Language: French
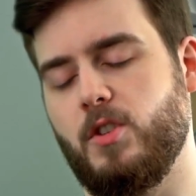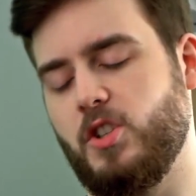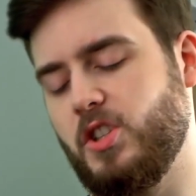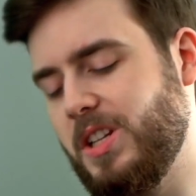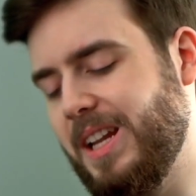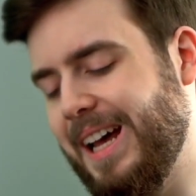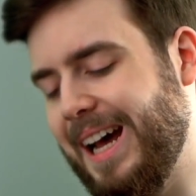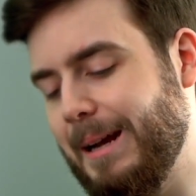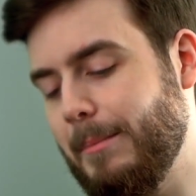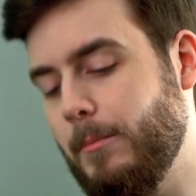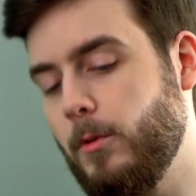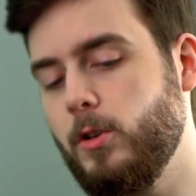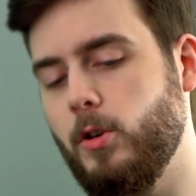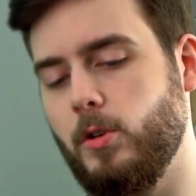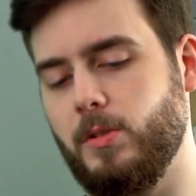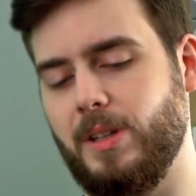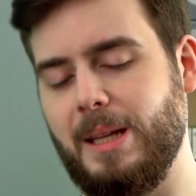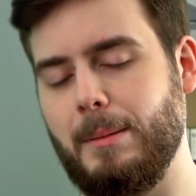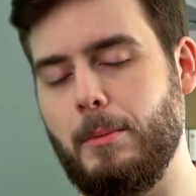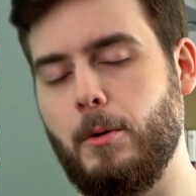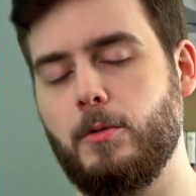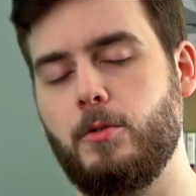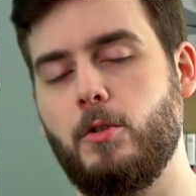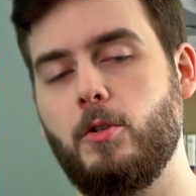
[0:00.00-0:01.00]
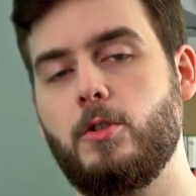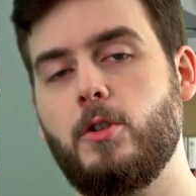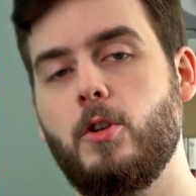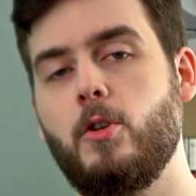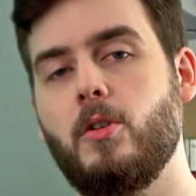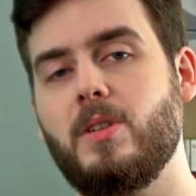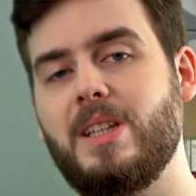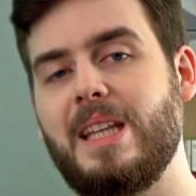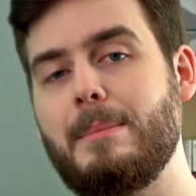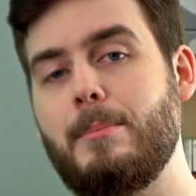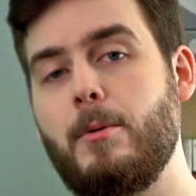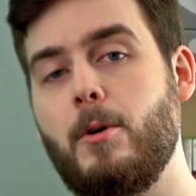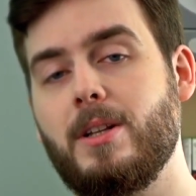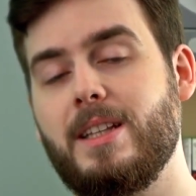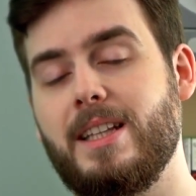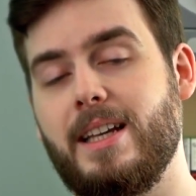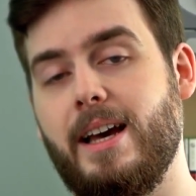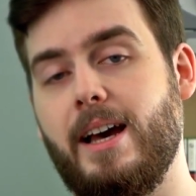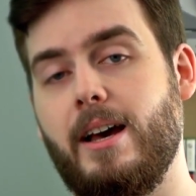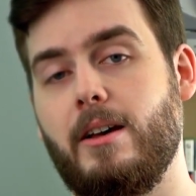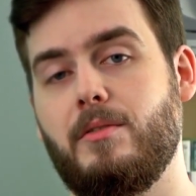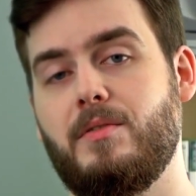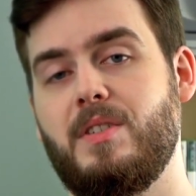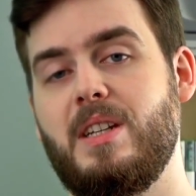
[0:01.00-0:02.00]
Généralement, quand des producteurs déportent
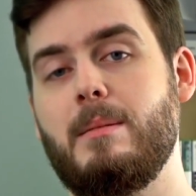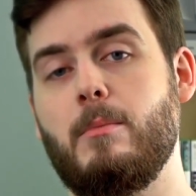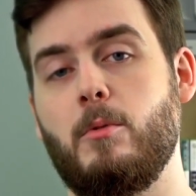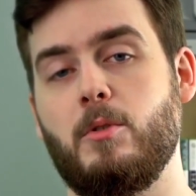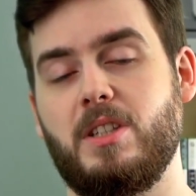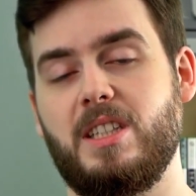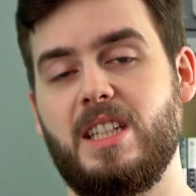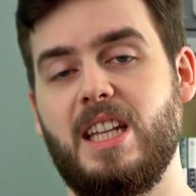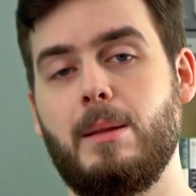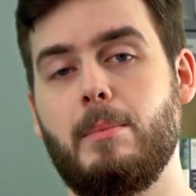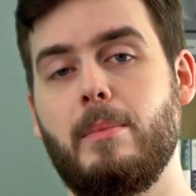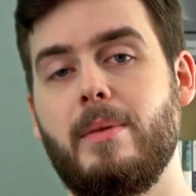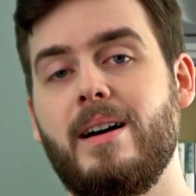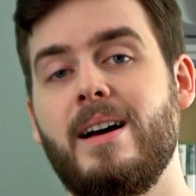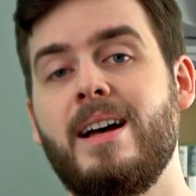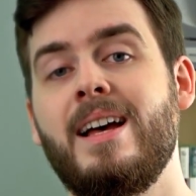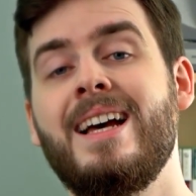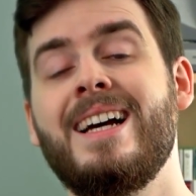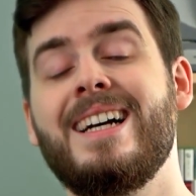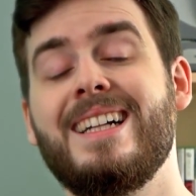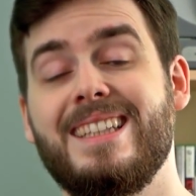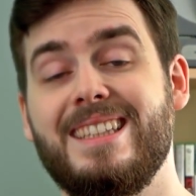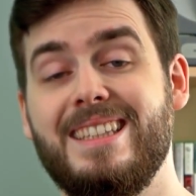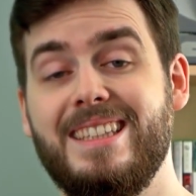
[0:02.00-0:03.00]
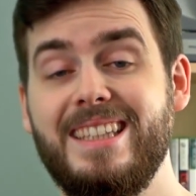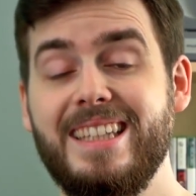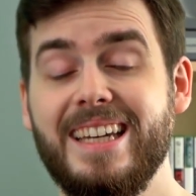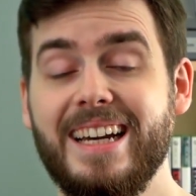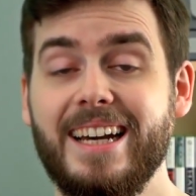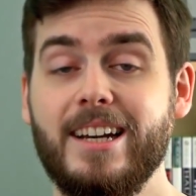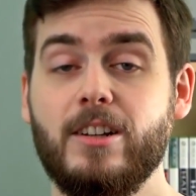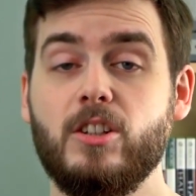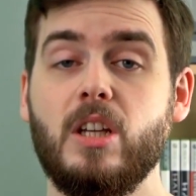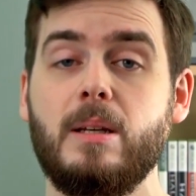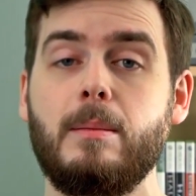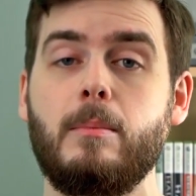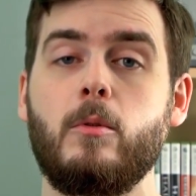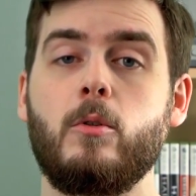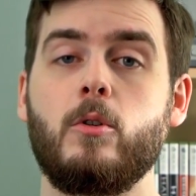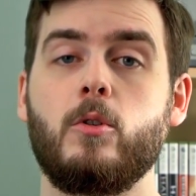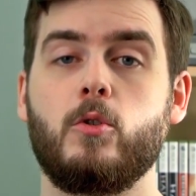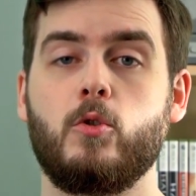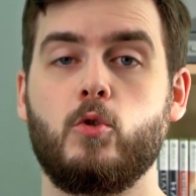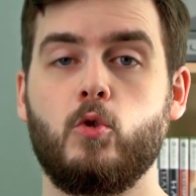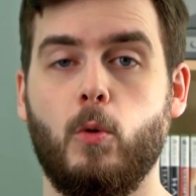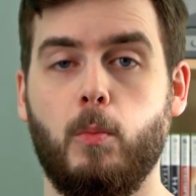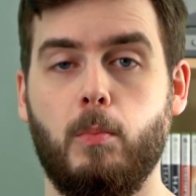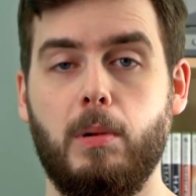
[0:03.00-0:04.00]
un film au cinéma
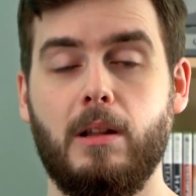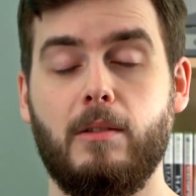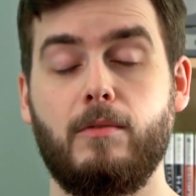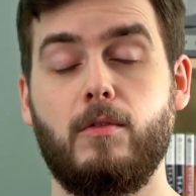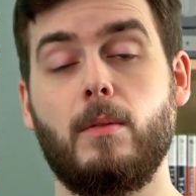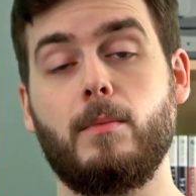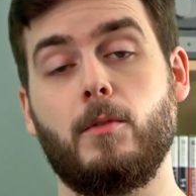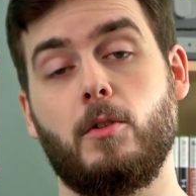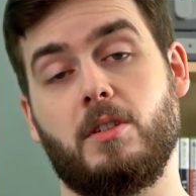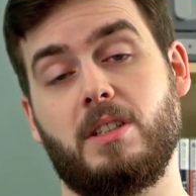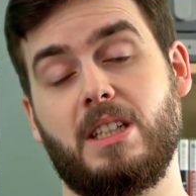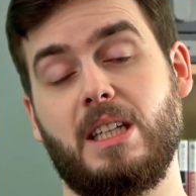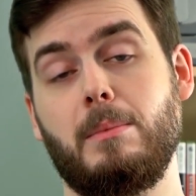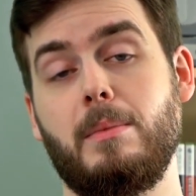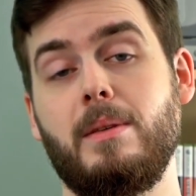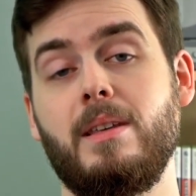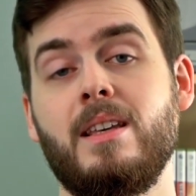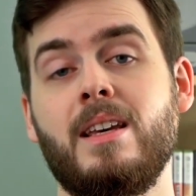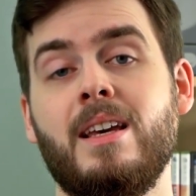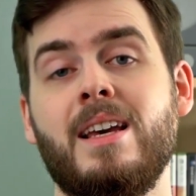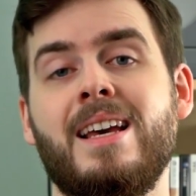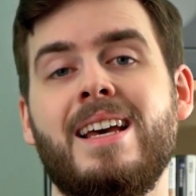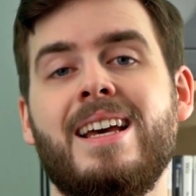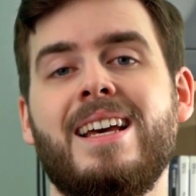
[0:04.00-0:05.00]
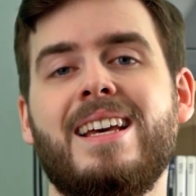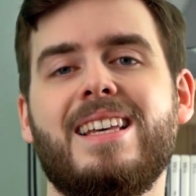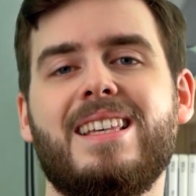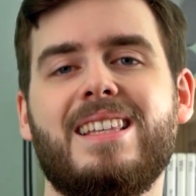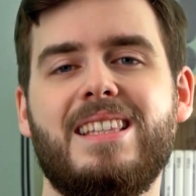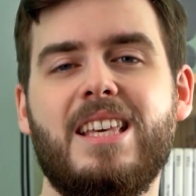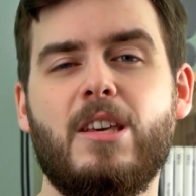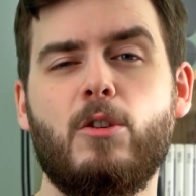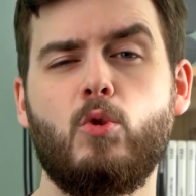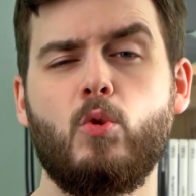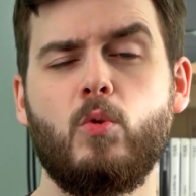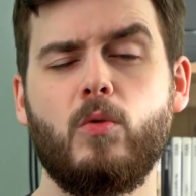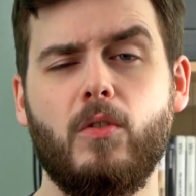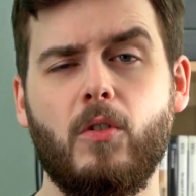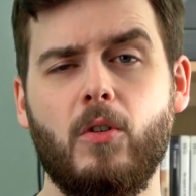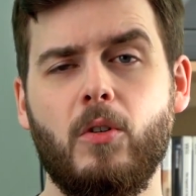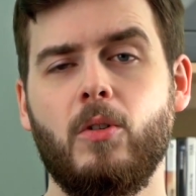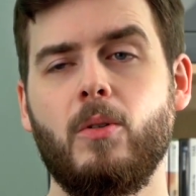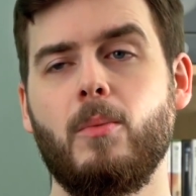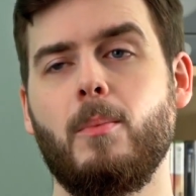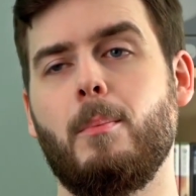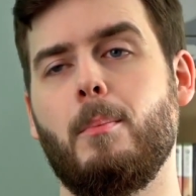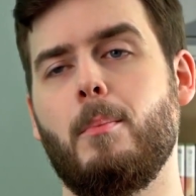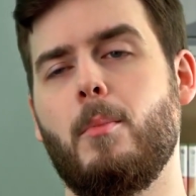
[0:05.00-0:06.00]
directement sur plateforme de streaming, c'est
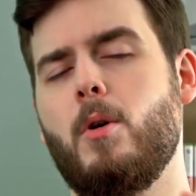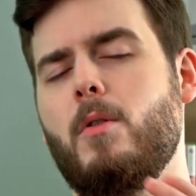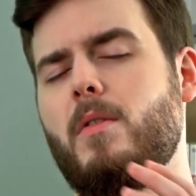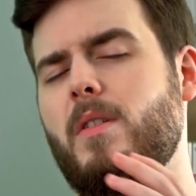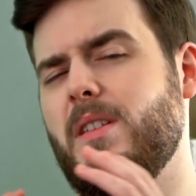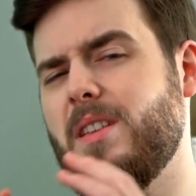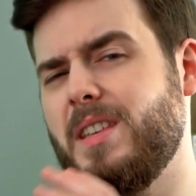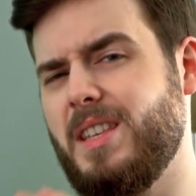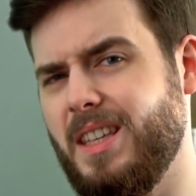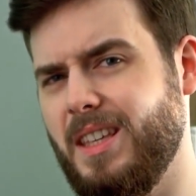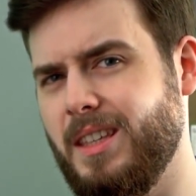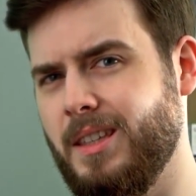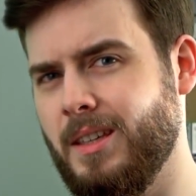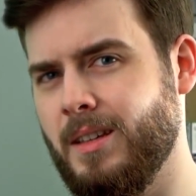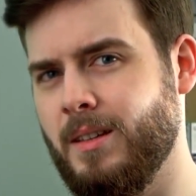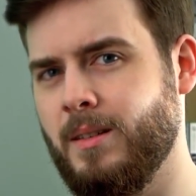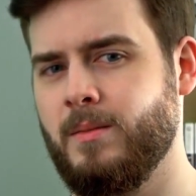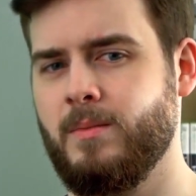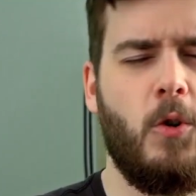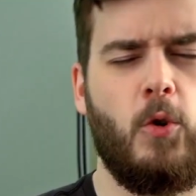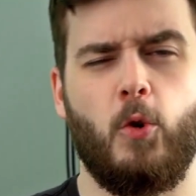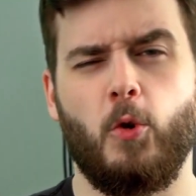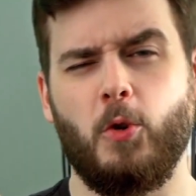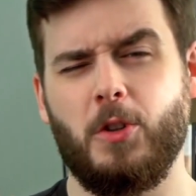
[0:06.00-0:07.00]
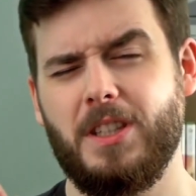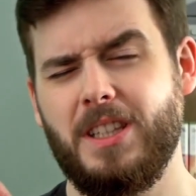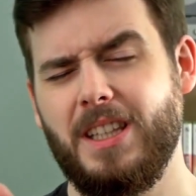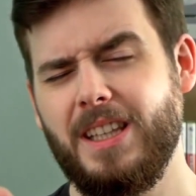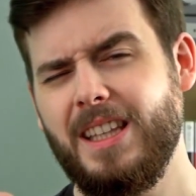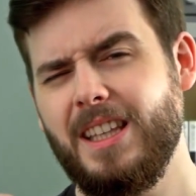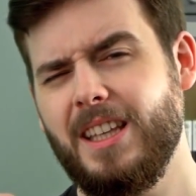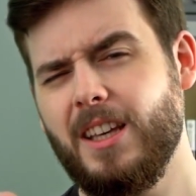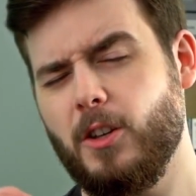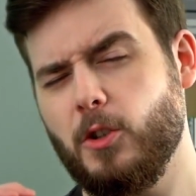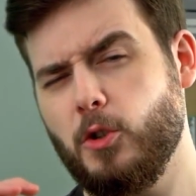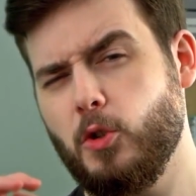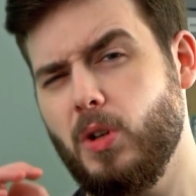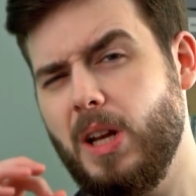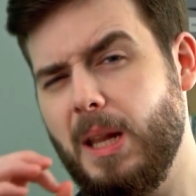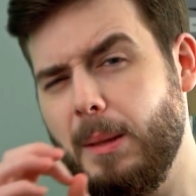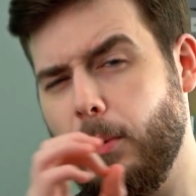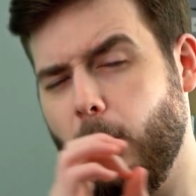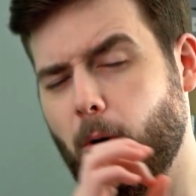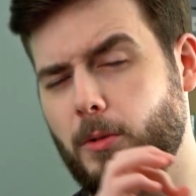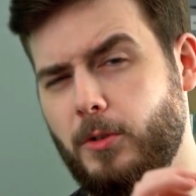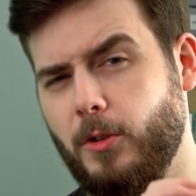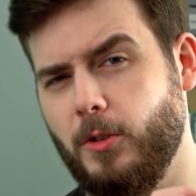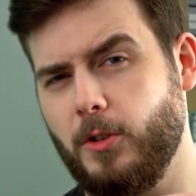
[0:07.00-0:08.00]
souvent mauvais signe. Le signe que les
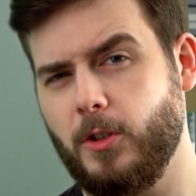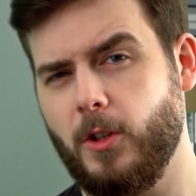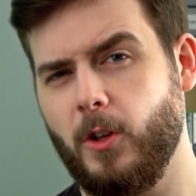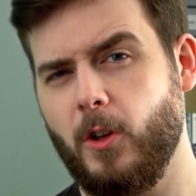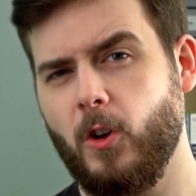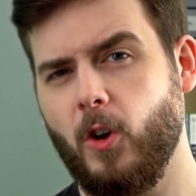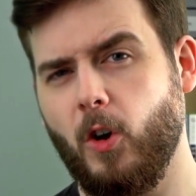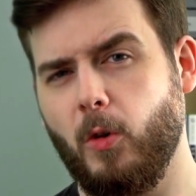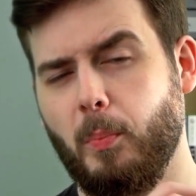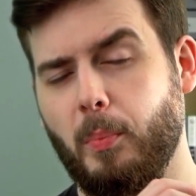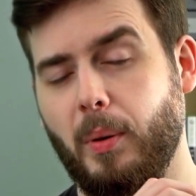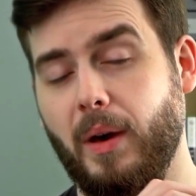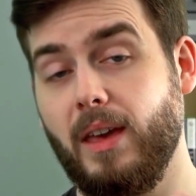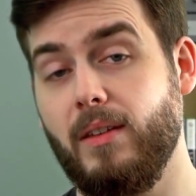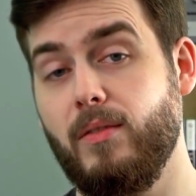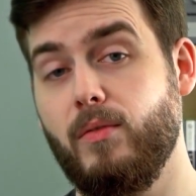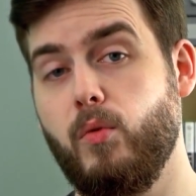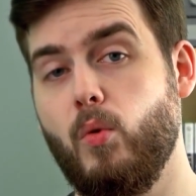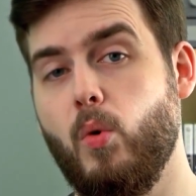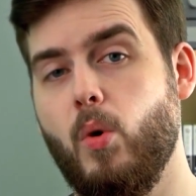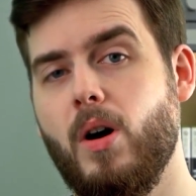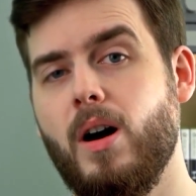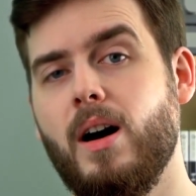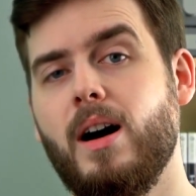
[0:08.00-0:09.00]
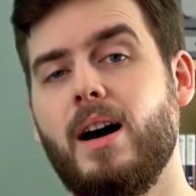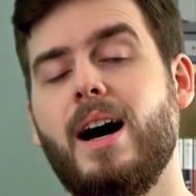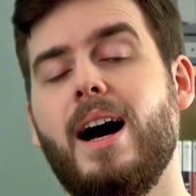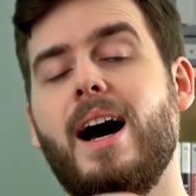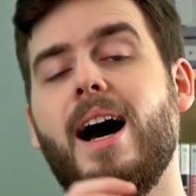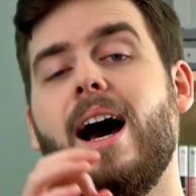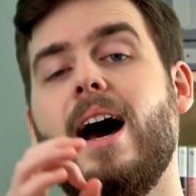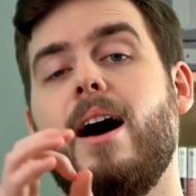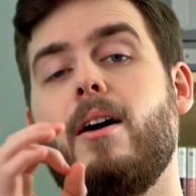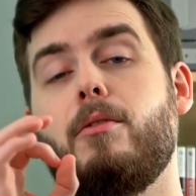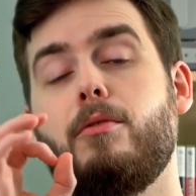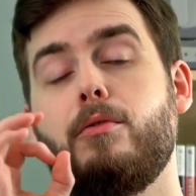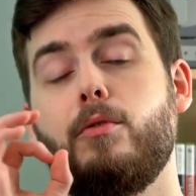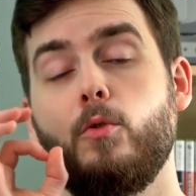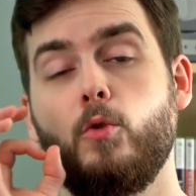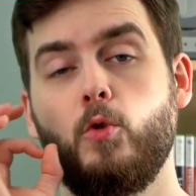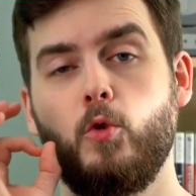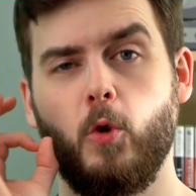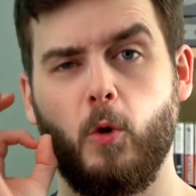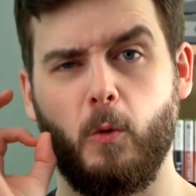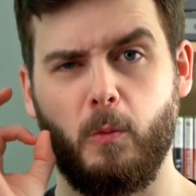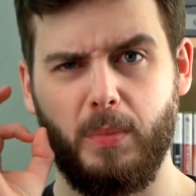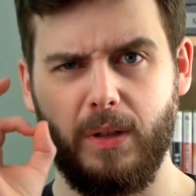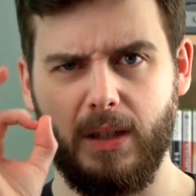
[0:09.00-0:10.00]
producteurs prévoient un
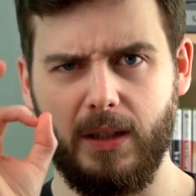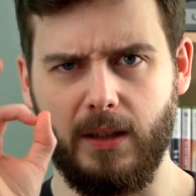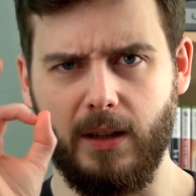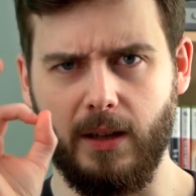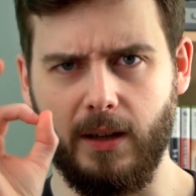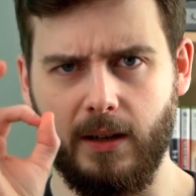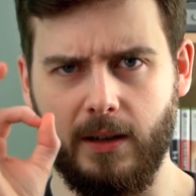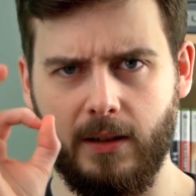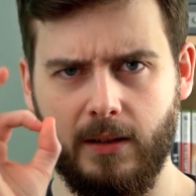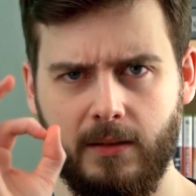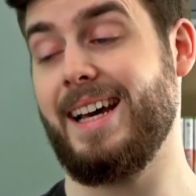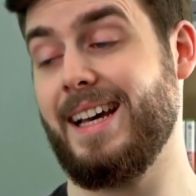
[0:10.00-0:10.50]
futur bide.